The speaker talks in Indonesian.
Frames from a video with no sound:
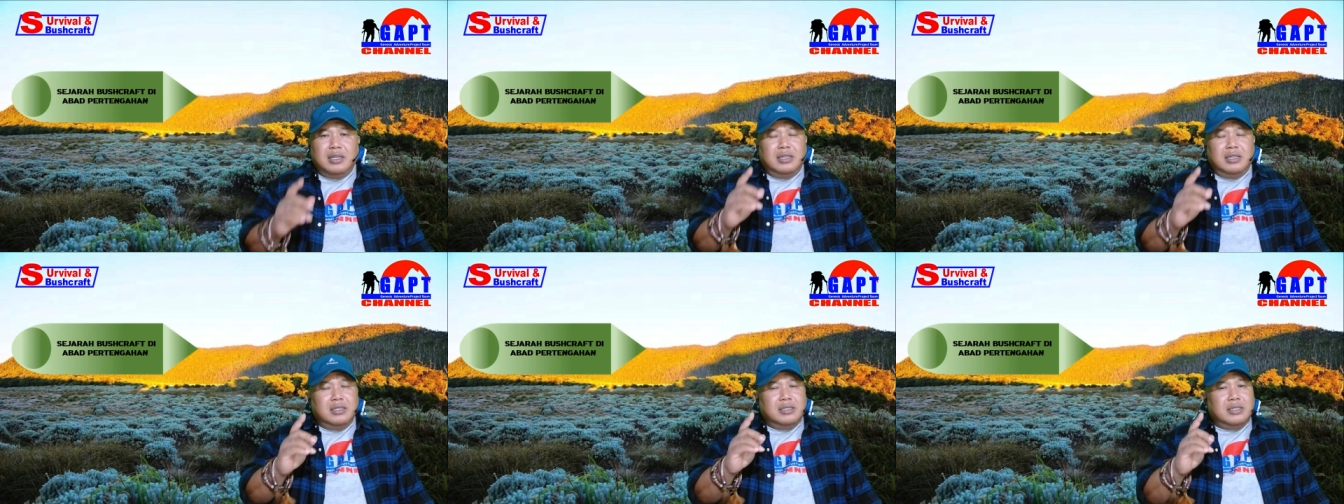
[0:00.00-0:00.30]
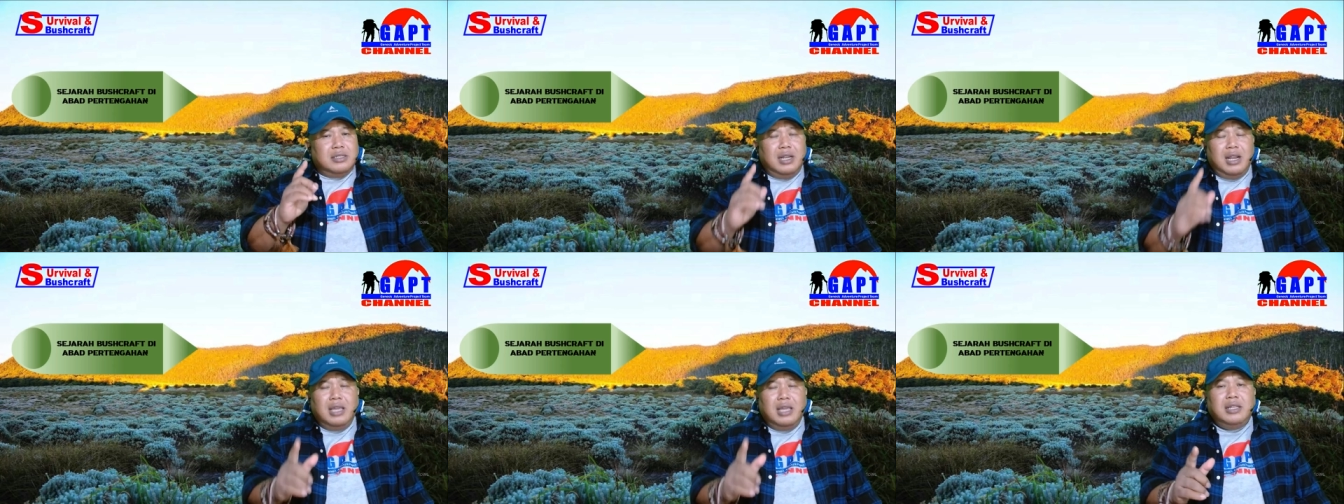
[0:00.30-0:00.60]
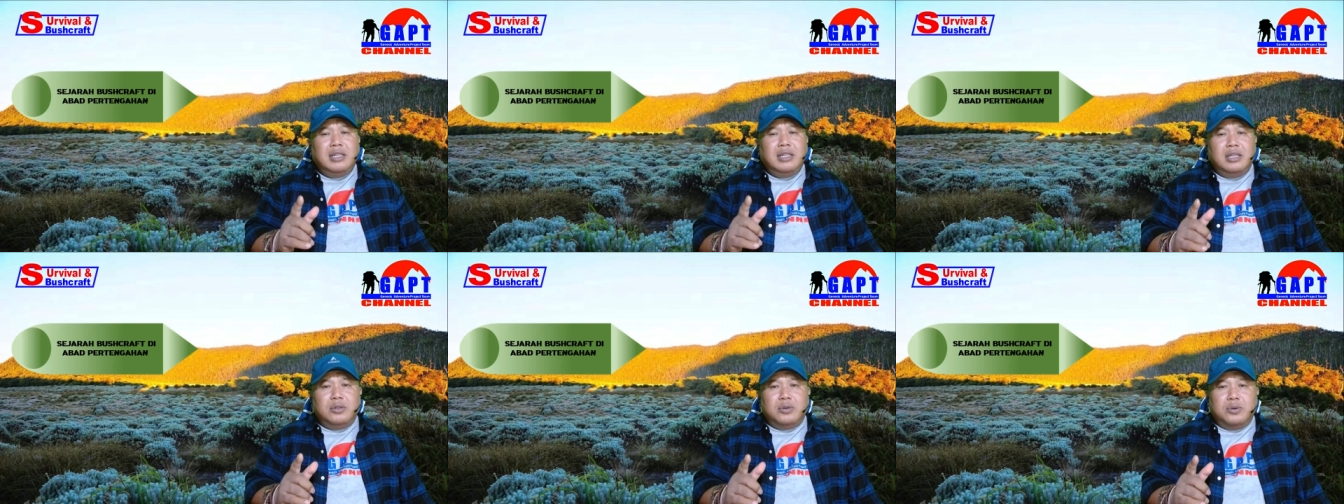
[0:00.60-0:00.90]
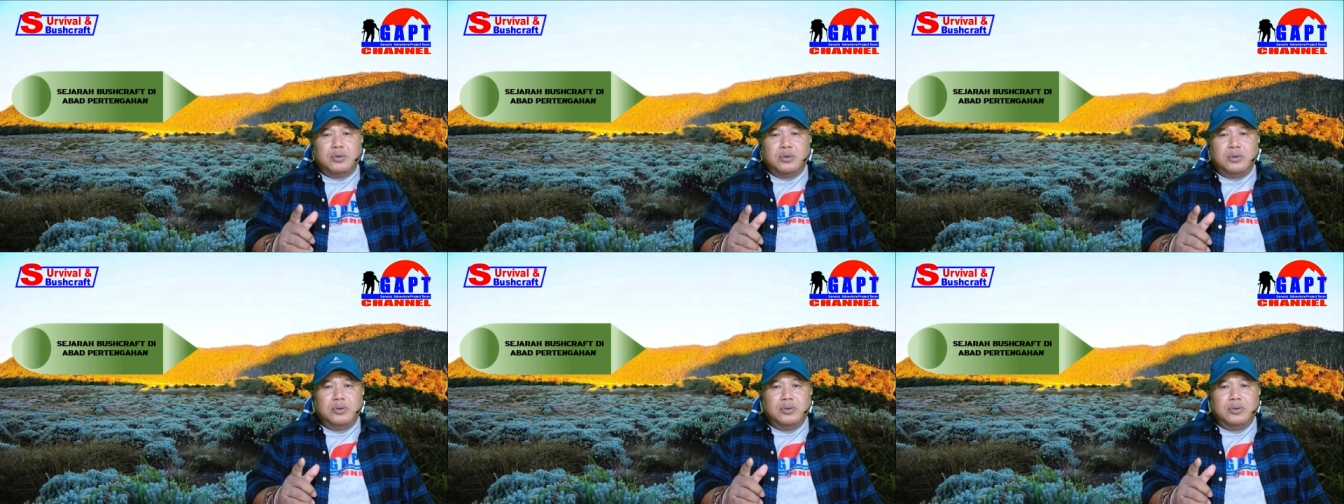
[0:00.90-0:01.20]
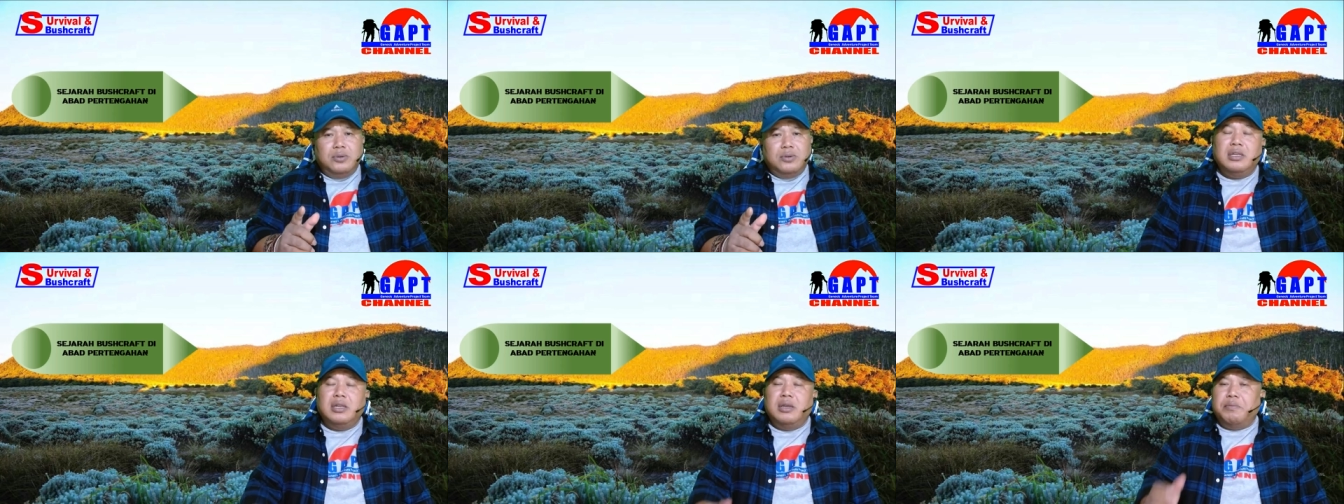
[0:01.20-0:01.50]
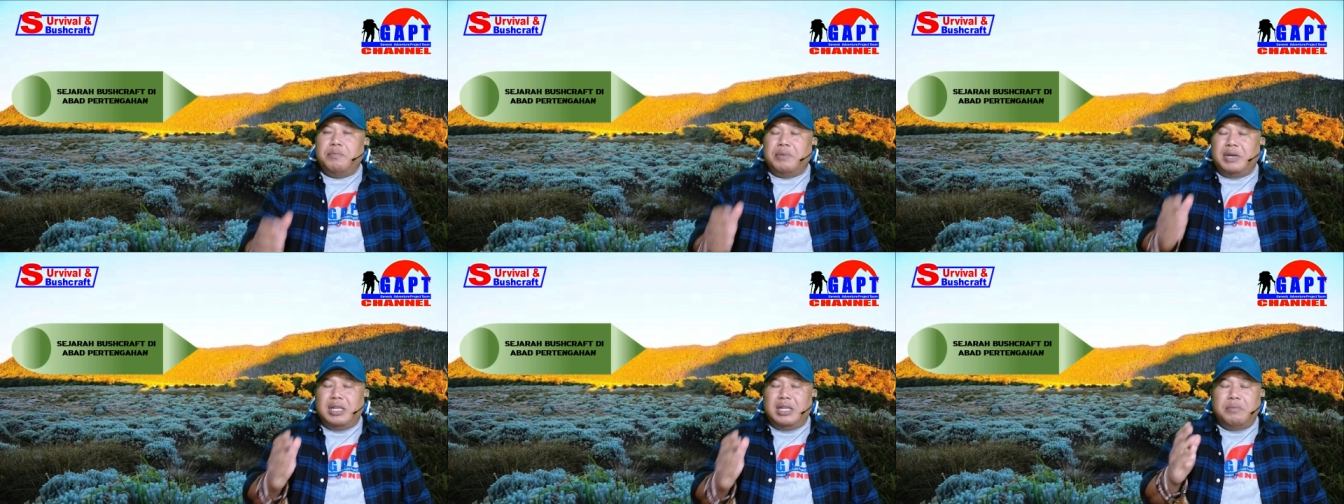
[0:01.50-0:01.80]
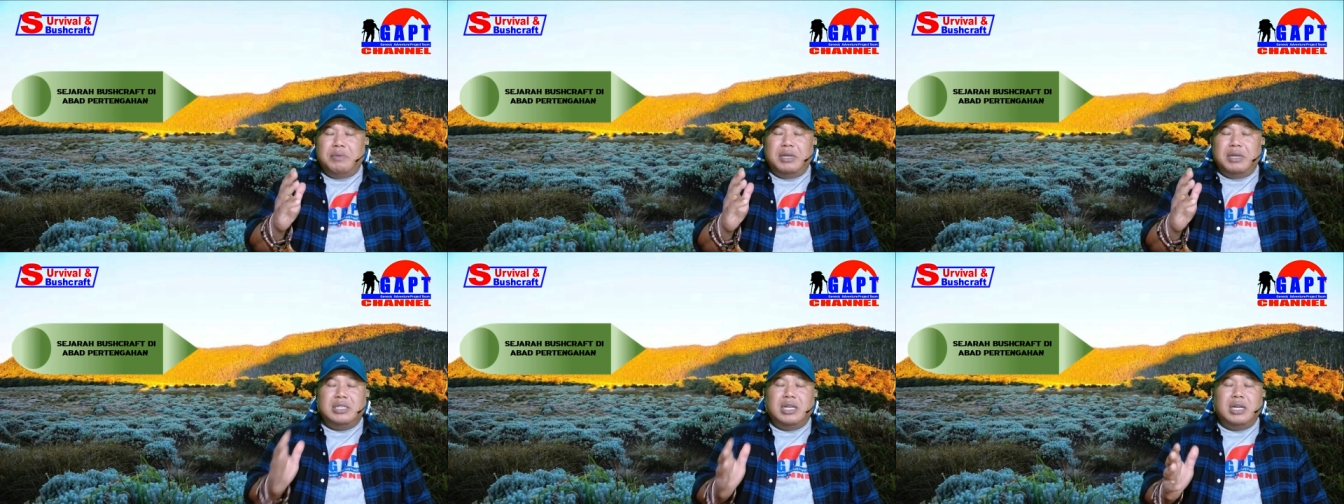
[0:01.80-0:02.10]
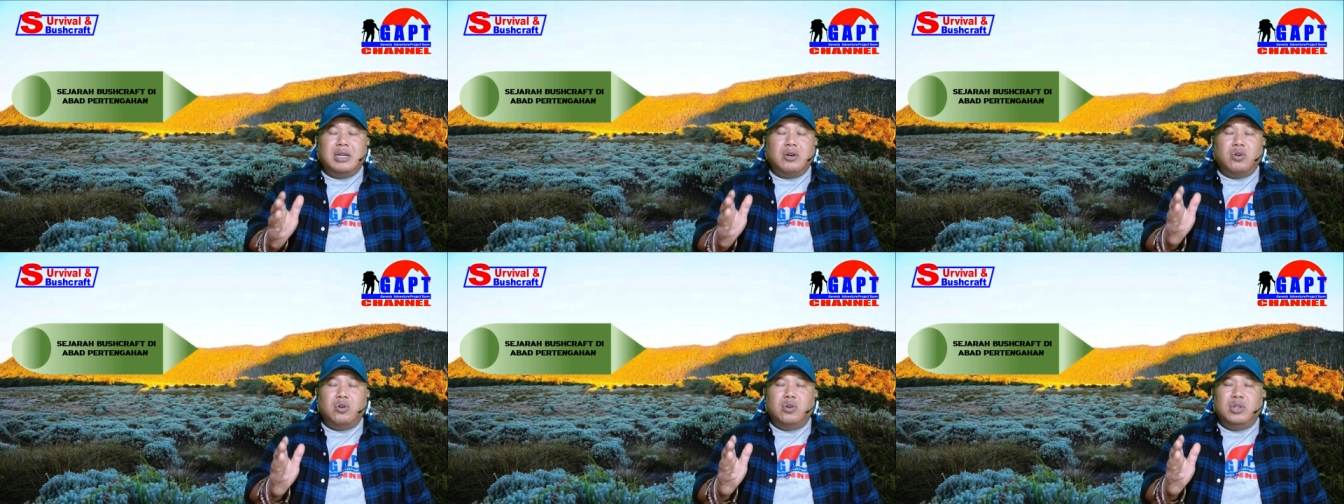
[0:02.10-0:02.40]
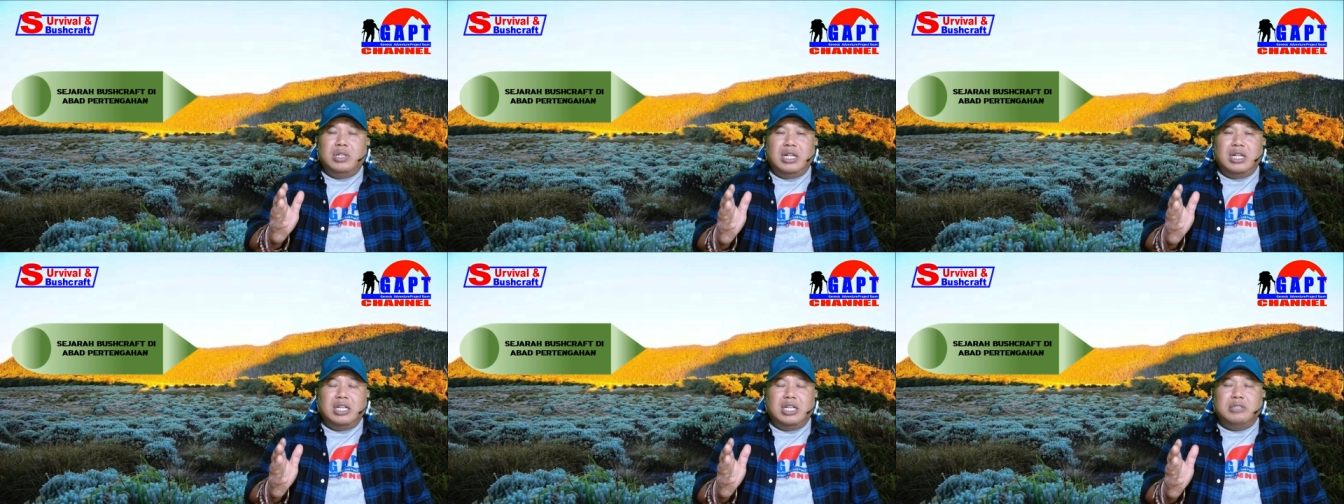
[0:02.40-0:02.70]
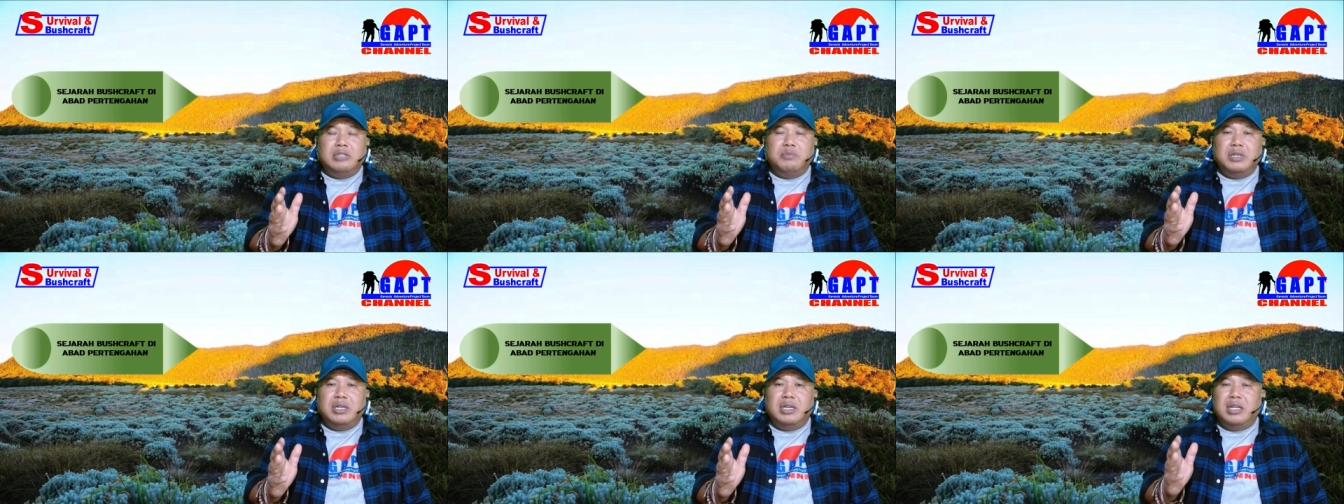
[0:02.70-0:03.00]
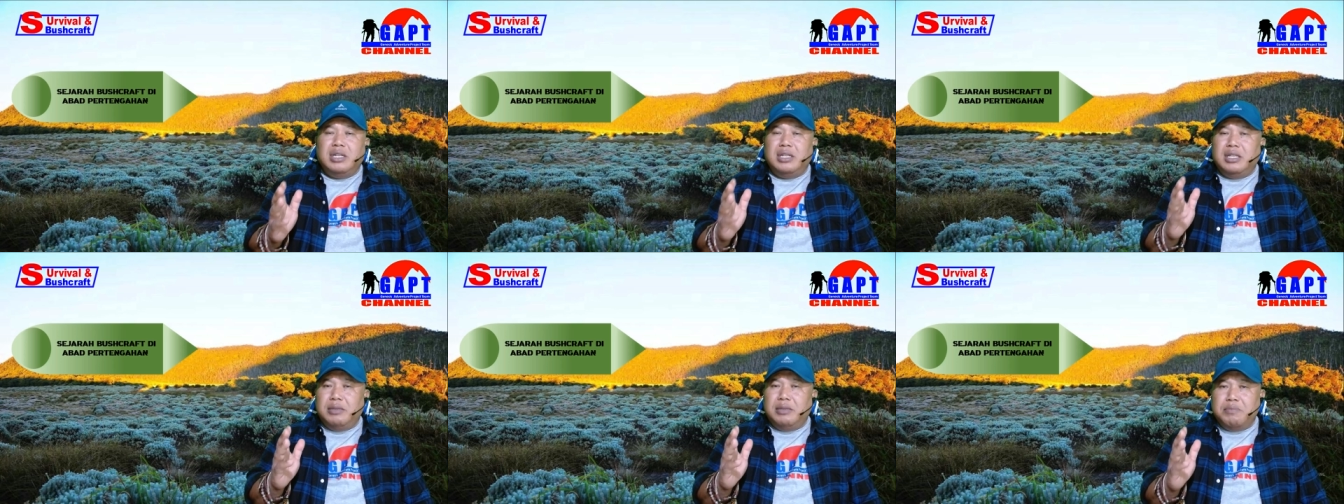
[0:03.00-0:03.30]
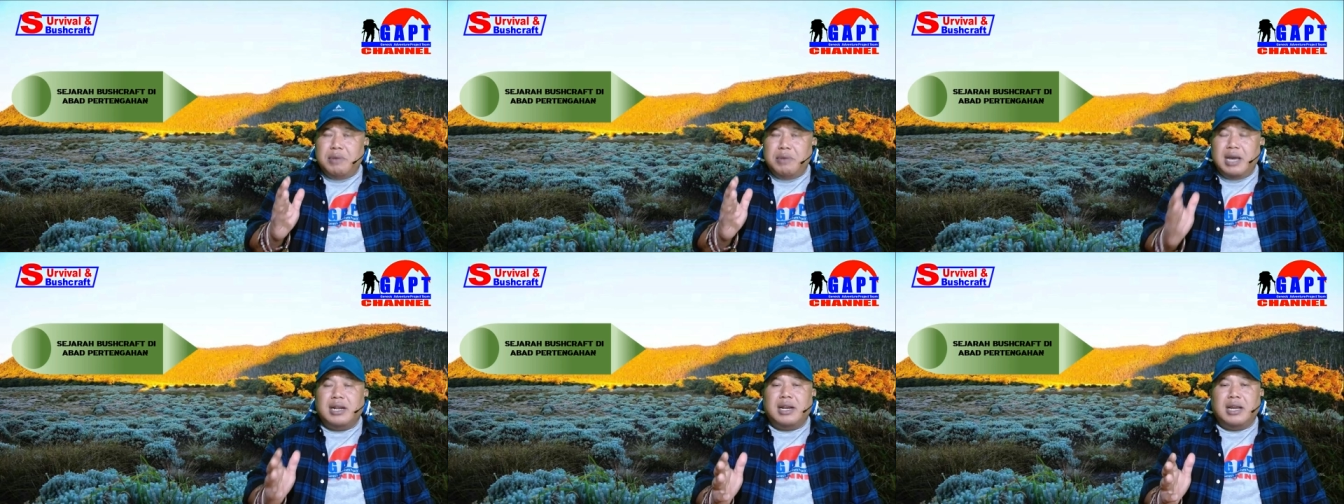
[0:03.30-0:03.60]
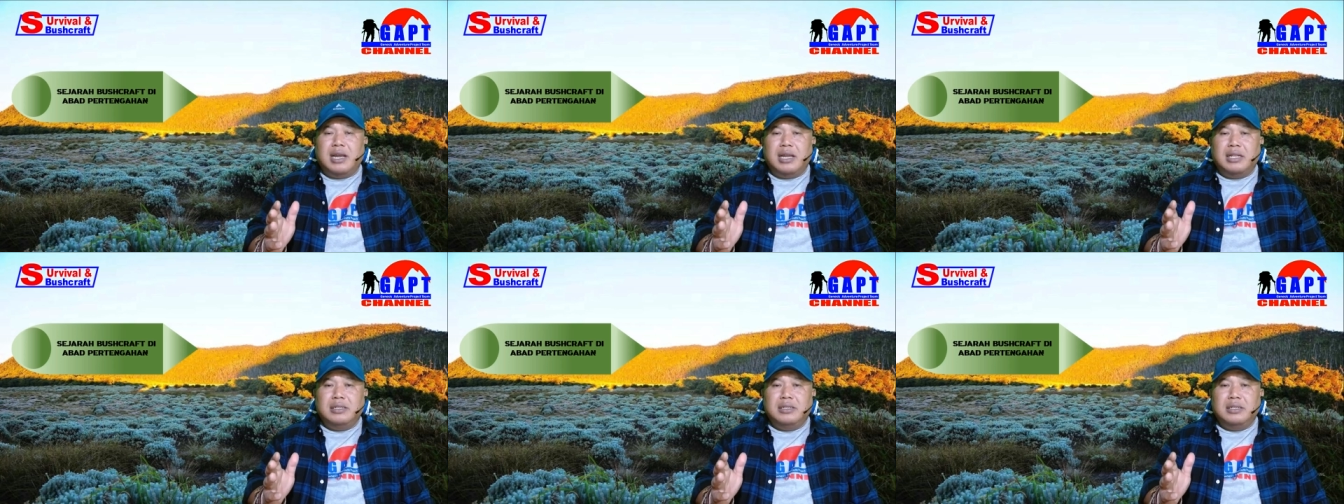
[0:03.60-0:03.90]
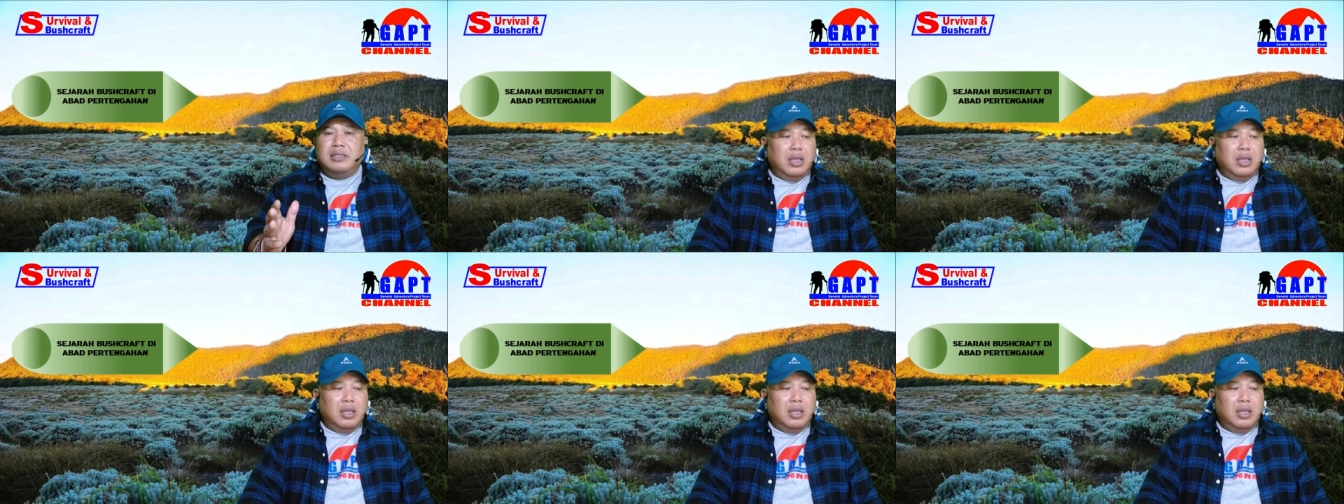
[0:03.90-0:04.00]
selain itu pada masa kolonialisme di barat